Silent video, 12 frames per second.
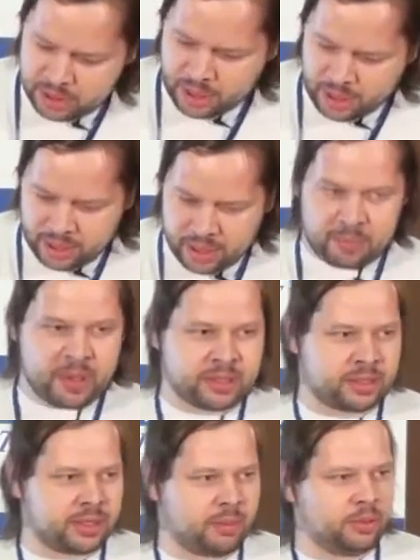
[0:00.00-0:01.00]
А, опять
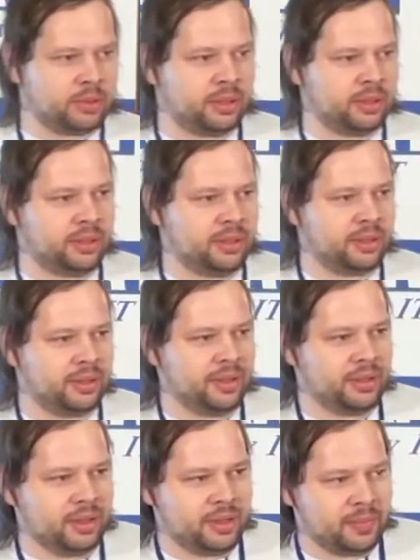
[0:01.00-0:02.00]
разработка.
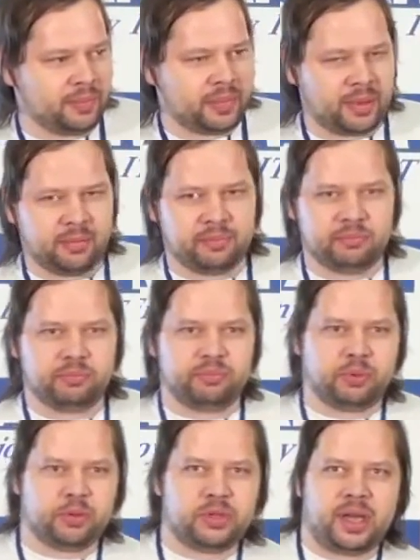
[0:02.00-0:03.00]

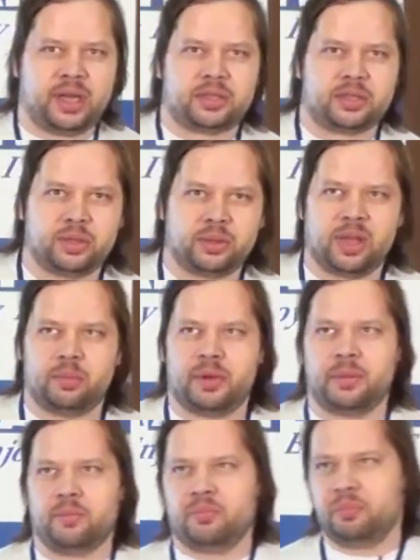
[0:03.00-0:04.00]
Получается, что как
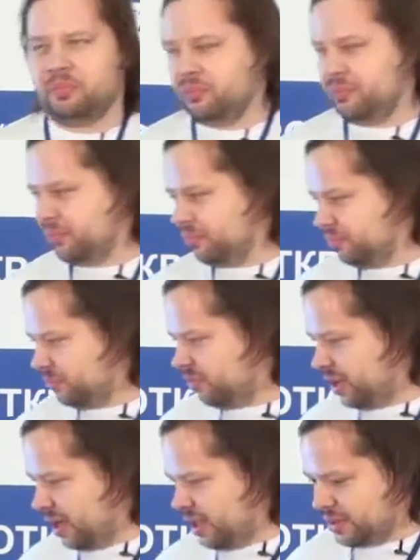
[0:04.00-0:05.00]
бы
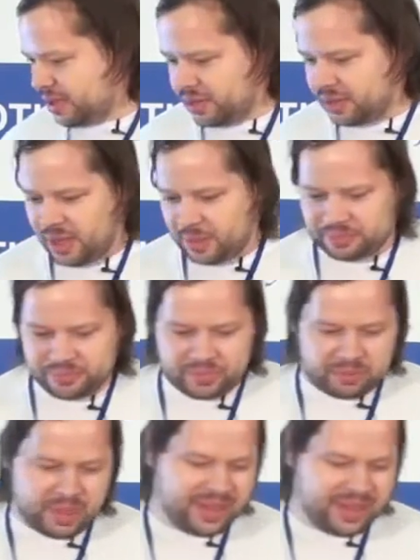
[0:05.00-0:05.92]
вариант, когда